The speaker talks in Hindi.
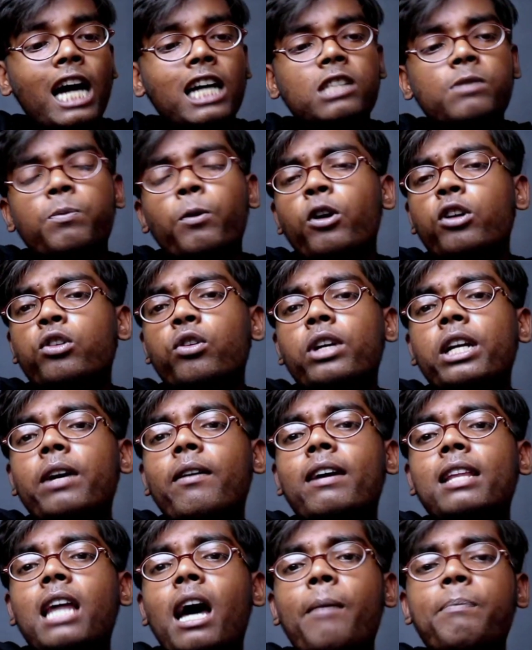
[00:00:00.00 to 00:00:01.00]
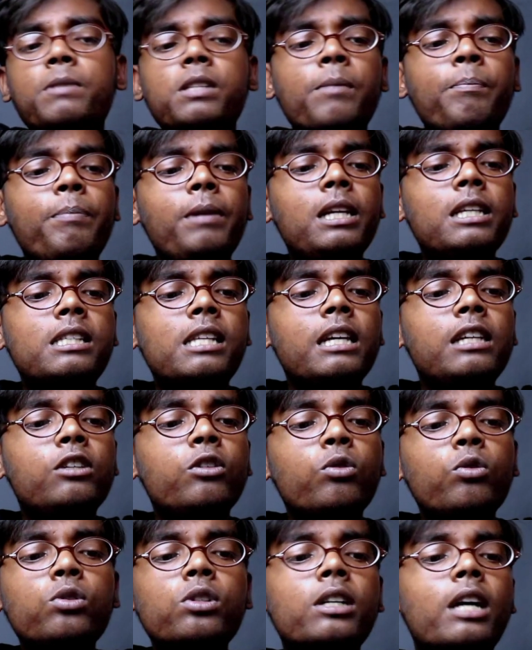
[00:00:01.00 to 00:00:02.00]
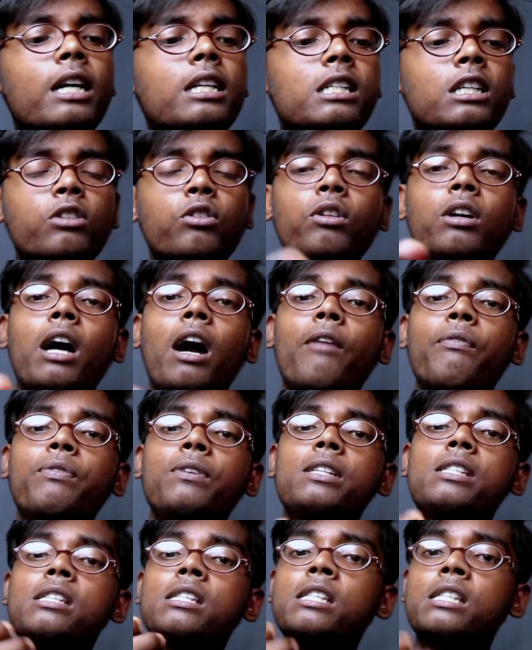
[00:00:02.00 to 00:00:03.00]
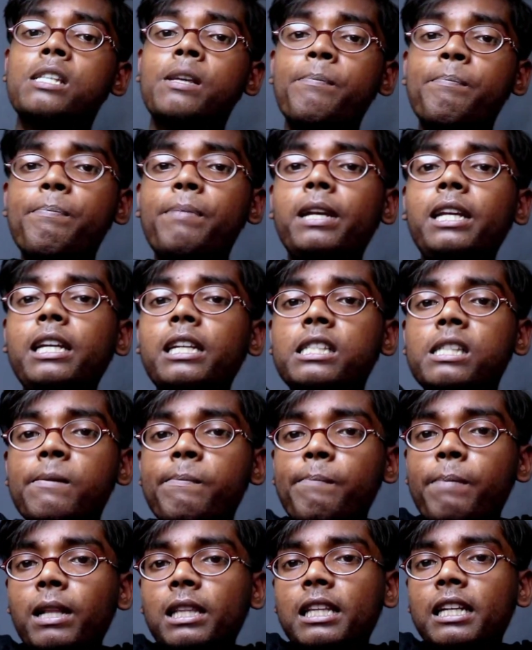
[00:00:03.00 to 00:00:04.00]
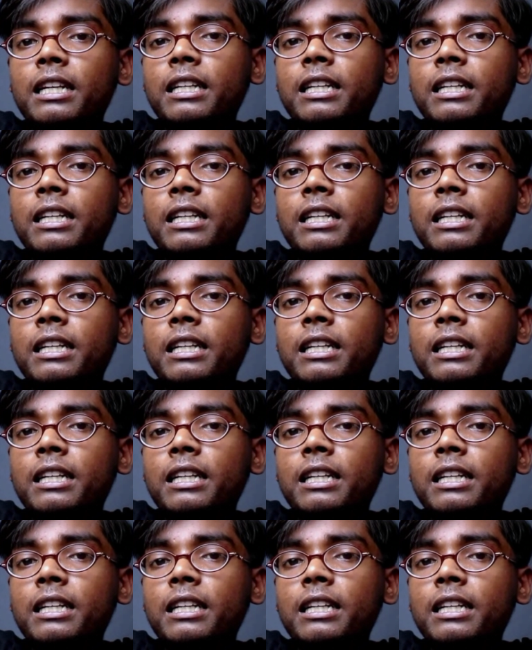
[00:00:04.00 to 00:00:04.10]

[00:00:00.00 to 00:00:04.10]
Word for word: एक्सपोर्ट होने के बाद आप सिंपली इसे यूज कर सकते हो काफी सिंपली सिंपल